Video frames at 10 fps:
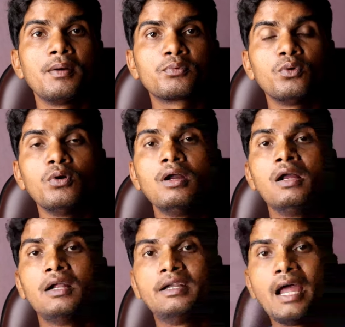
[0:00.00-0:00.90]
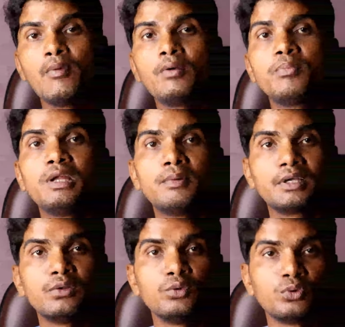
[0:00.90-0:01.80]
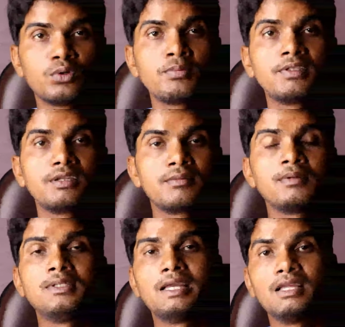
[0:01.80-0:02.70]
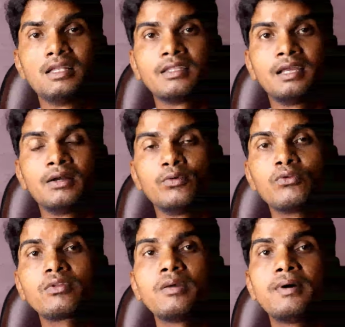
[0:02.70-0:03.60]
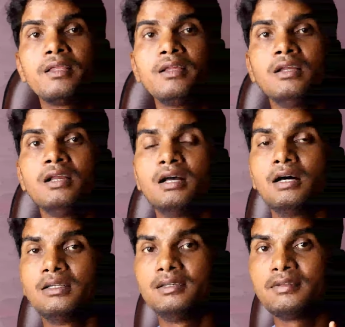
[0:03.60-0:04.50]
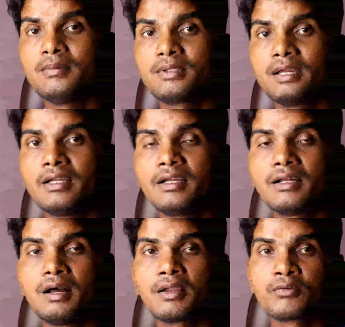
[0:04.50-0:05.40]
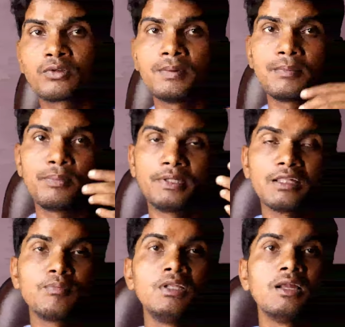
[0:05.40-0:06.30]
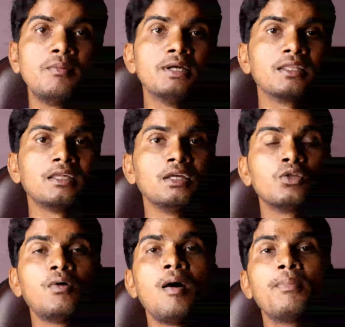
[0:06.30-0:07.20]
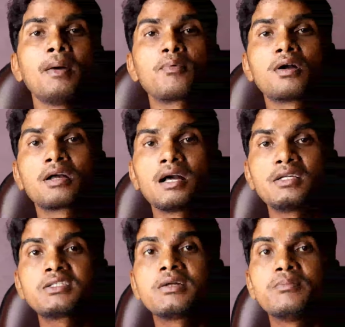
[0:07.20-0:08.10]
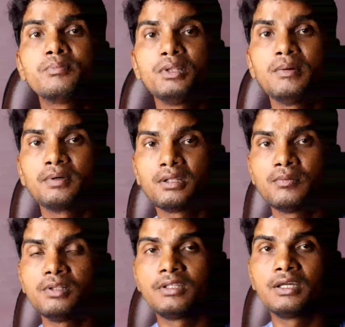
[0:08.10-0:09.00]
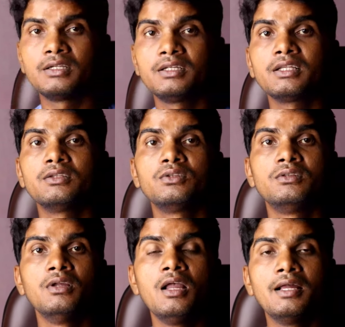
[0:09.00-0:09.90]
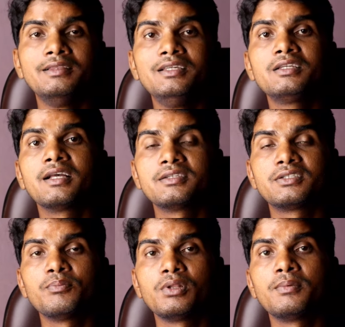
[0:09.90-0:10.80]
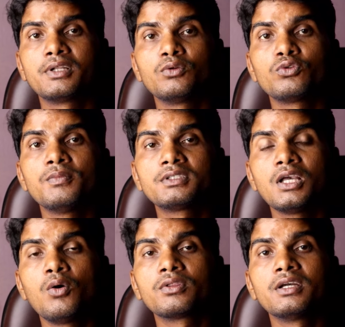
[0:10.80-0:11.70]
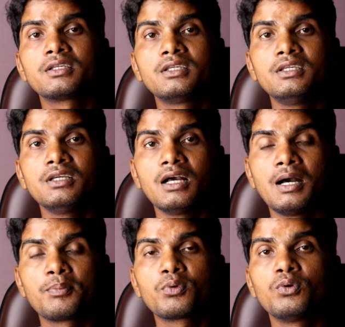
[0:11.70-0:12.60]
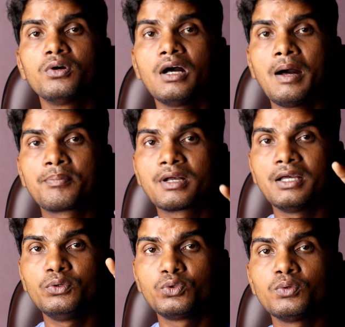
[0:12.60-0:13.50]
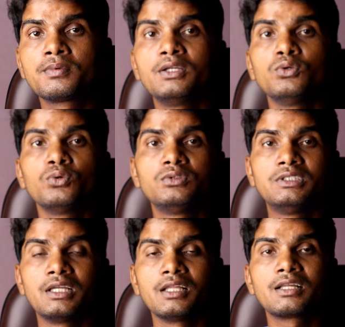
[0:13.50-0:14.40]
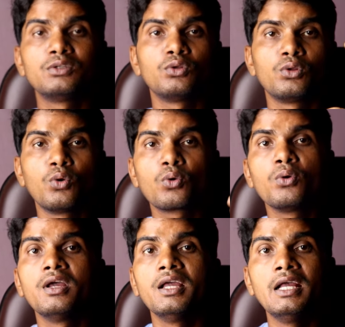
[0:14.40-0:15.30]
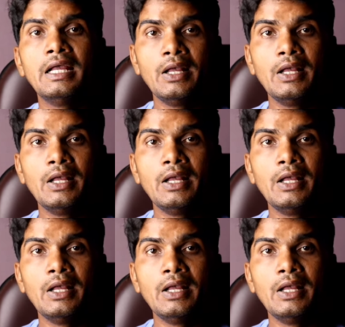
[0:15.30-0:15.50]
पे आपको डायमंड प्ले बटन यूट्यूब की तरफ से दिया जाता है उसके बाद जैसे बताए अगर उसके बाद पचास मिलियन आप जाते हैं तो वहाँ पे आपको कस्टम प्ले बटन मिलता है ठीक है ना दी कस्टम प्ले बटन उसमें क्या होता है कि आपको आपका यूट्यूब का जो चैनल का जो लोगो है